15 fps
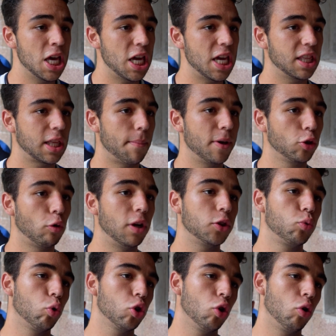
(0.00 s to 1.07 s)
y también doble
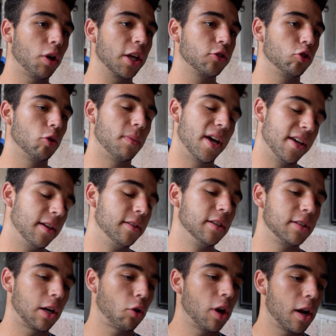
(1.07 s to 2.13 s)
turno, que eso nos va a
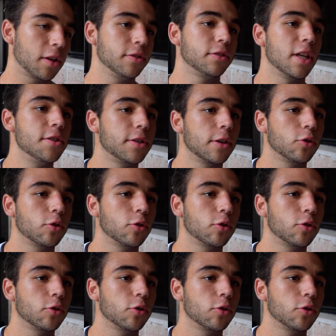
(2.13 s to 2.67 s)
desarrollar resistencia en